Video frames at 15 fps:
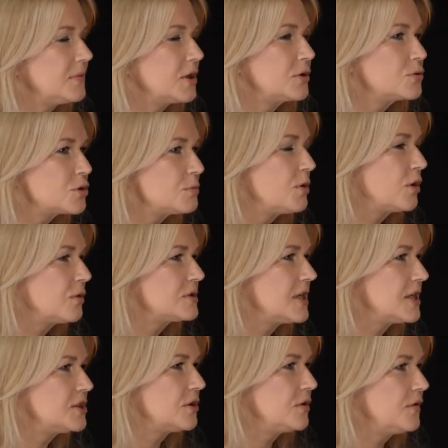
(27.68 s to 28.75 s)
niektórzy
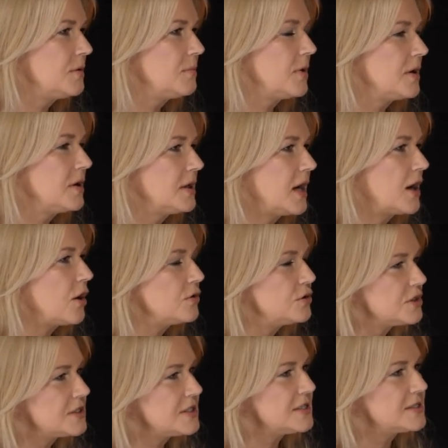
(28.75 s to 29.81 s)
mogą znać jego film e, jak
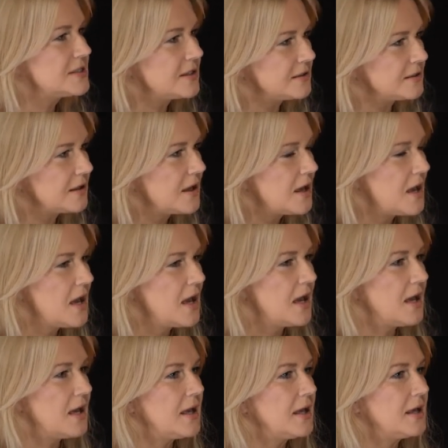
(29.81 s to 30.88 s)
Ojciec i Syn.
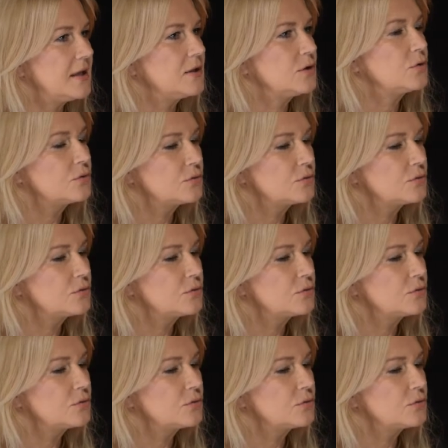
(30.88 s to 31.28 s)
E,